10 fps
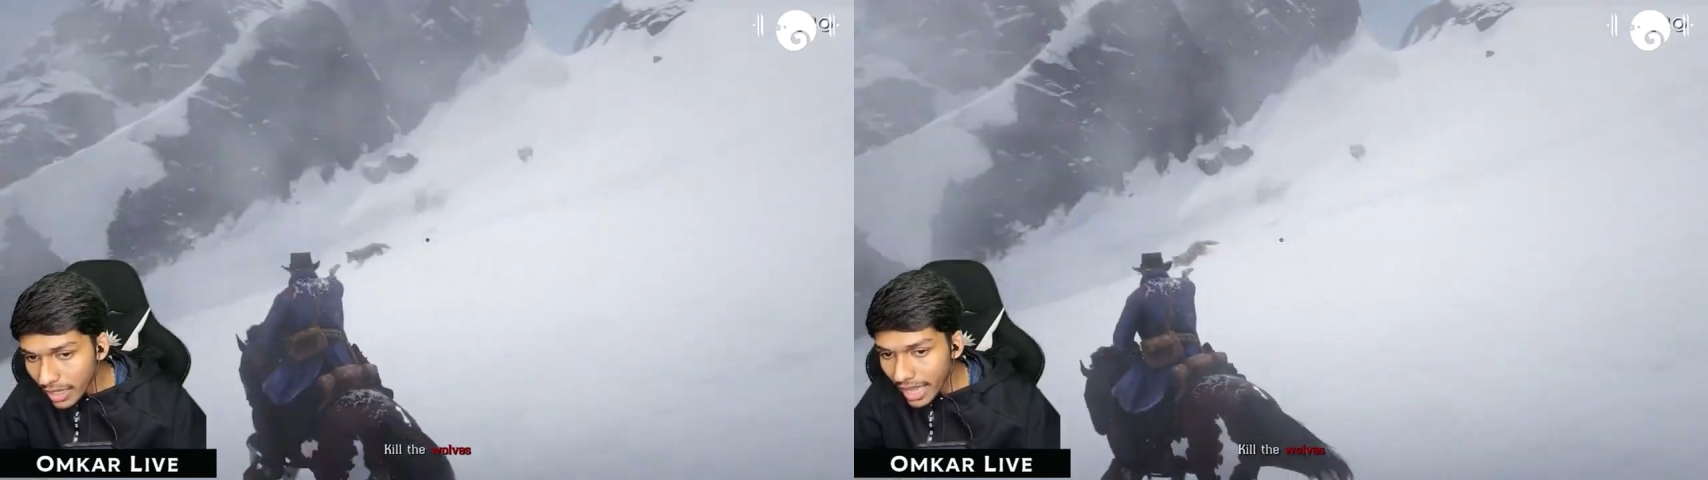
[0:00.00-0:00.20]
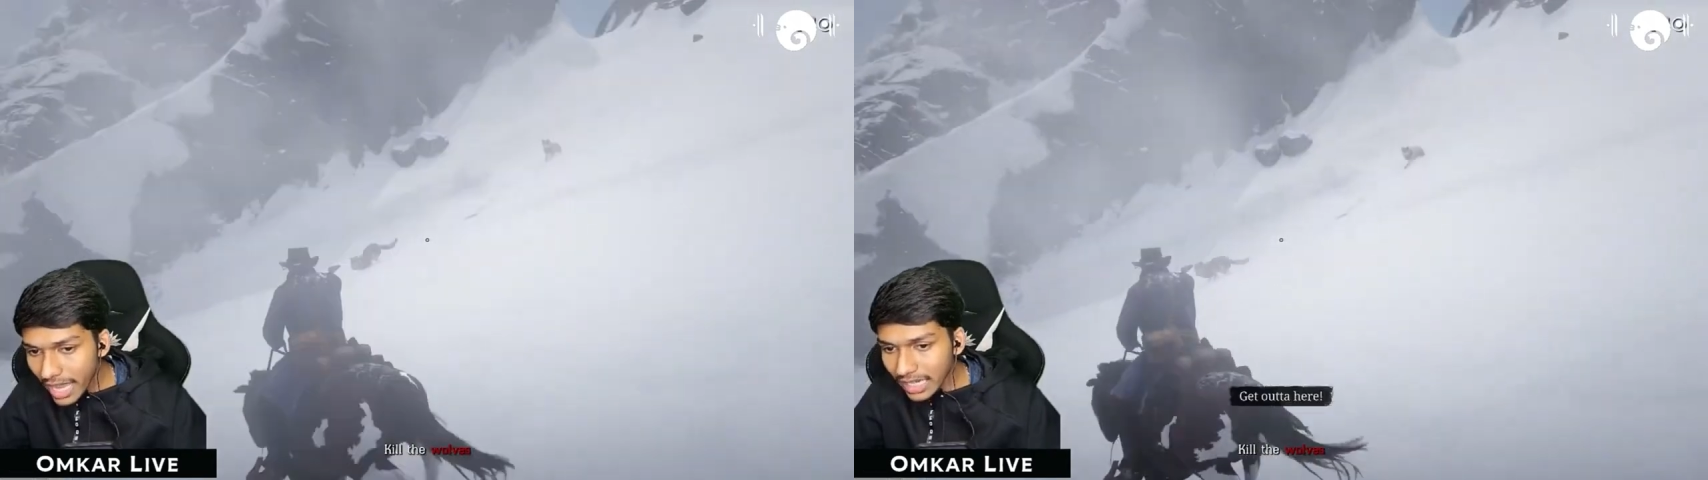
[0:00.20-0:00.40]

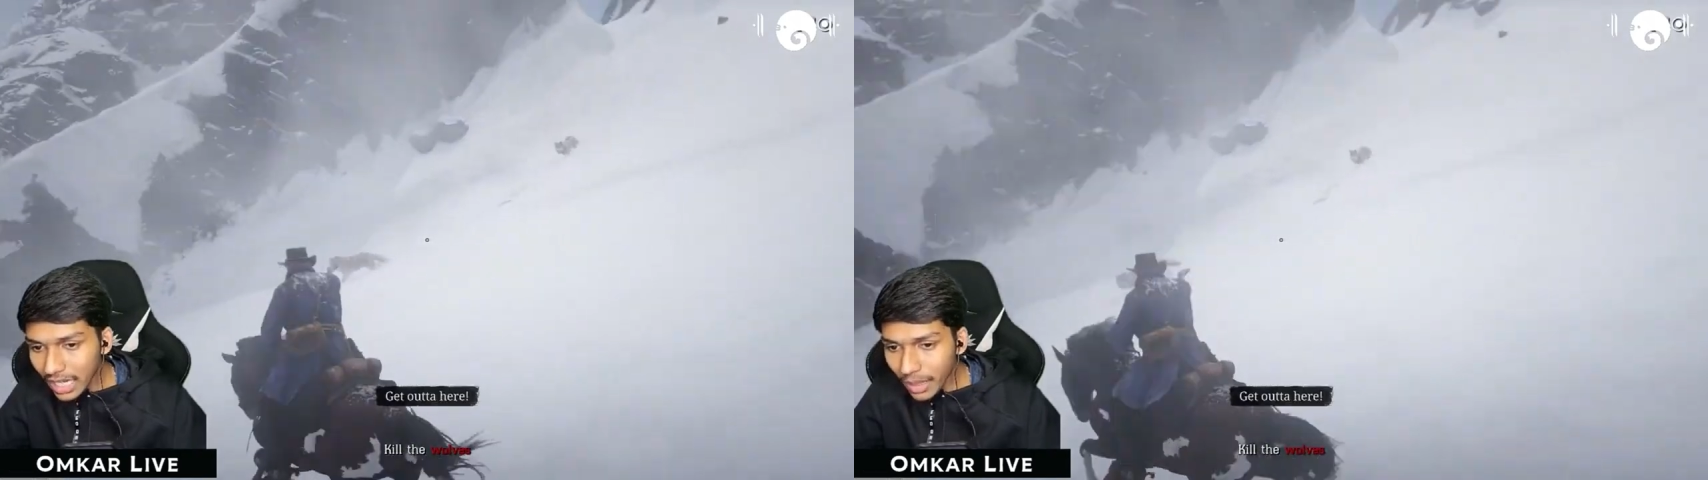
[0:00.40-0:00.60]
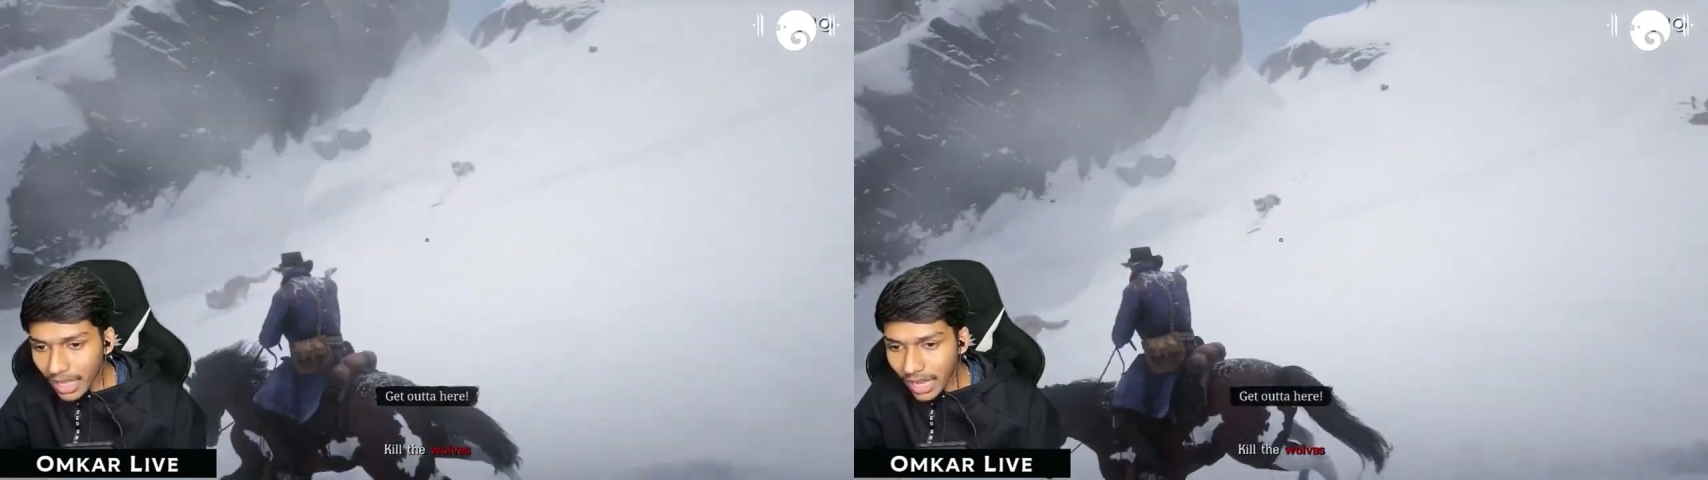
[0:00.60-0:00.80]
एक
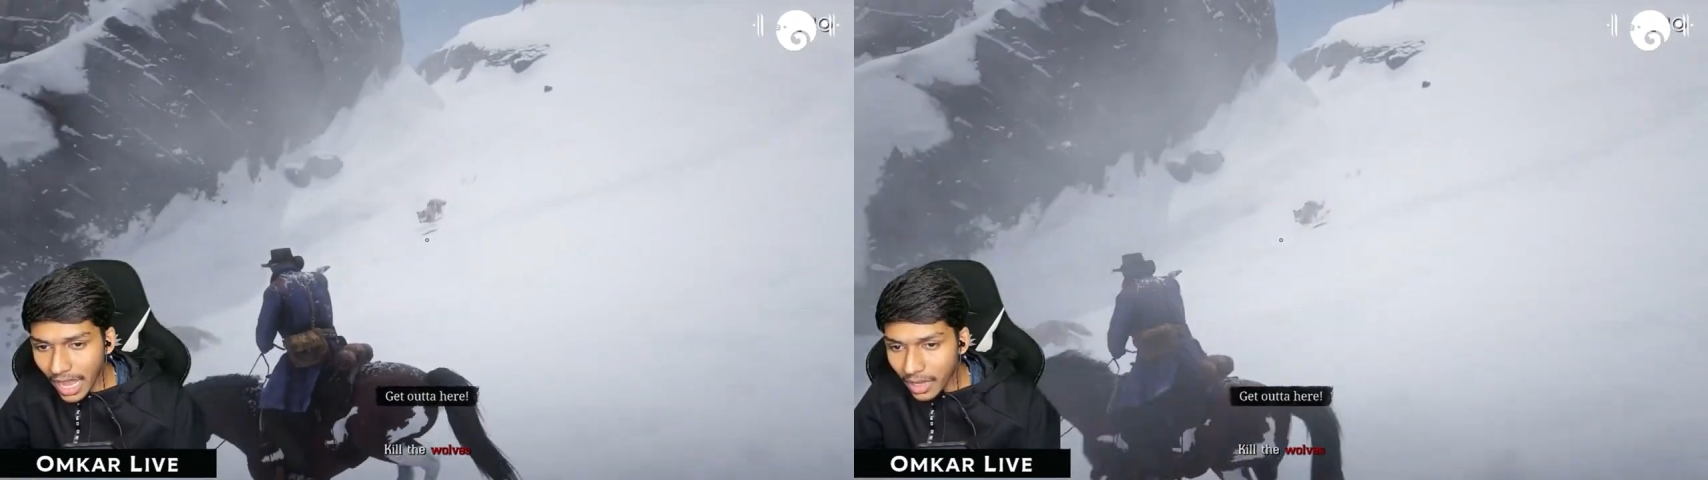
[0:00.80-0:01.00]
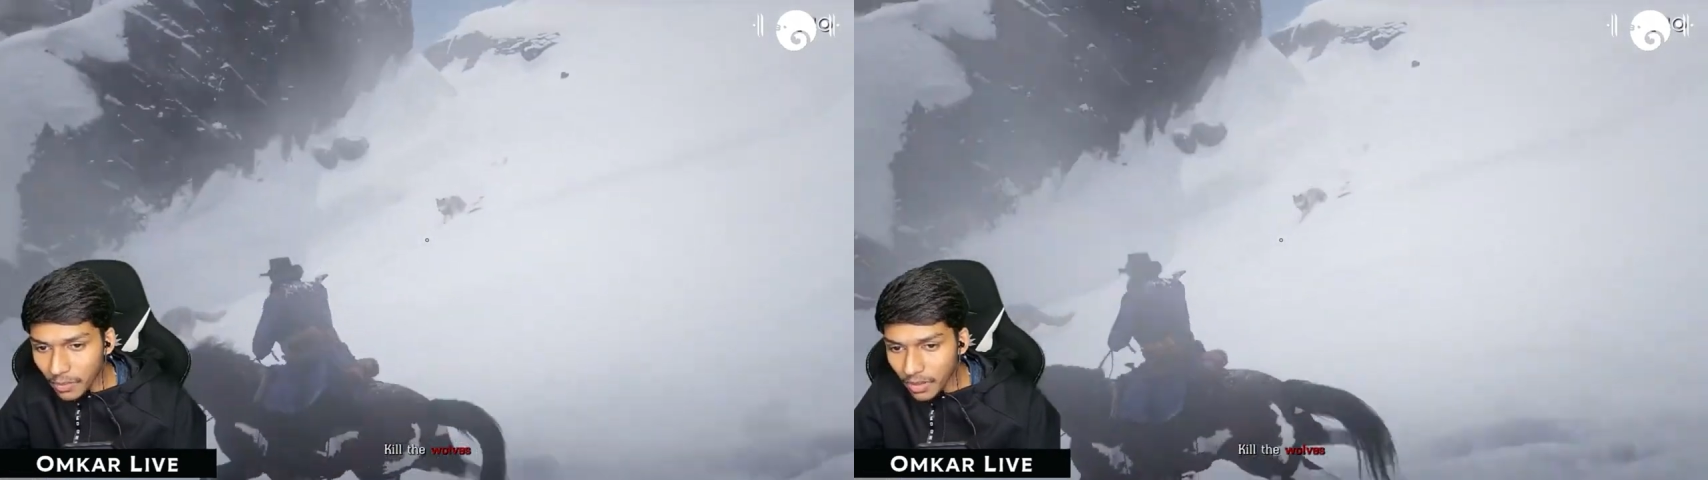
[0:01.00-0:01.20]
लकड़बक्का
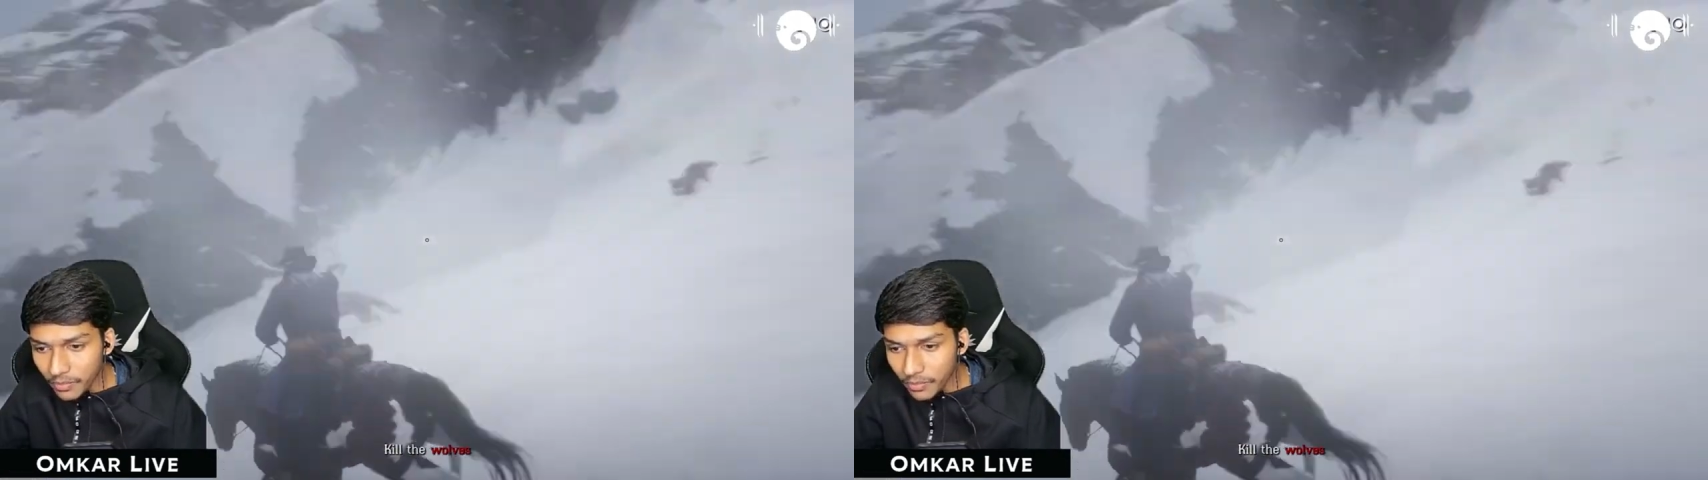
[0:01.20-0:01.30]
गायब